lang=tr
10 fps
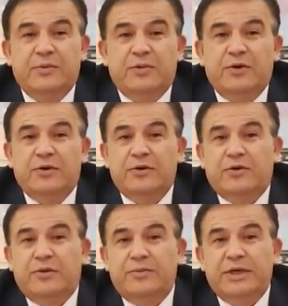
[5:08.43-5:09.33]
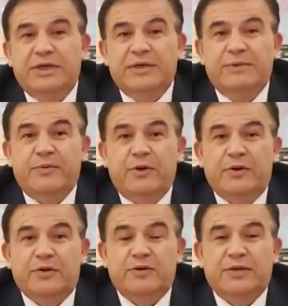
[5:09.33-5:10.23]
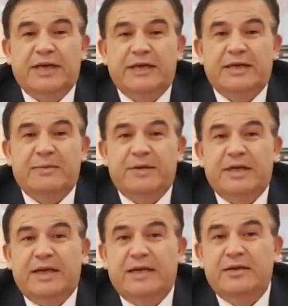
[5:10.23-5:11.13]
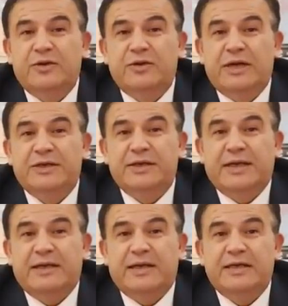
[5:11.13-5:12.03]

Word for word: bunun 15-20 milyon düzeyinde bir endüstriyel şirkete